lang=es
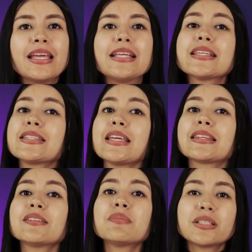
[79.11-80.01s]
y se
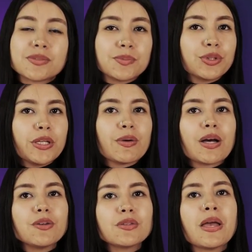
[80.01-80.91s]
sienten más
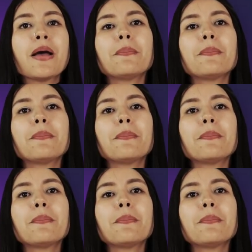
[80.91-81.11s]
motivados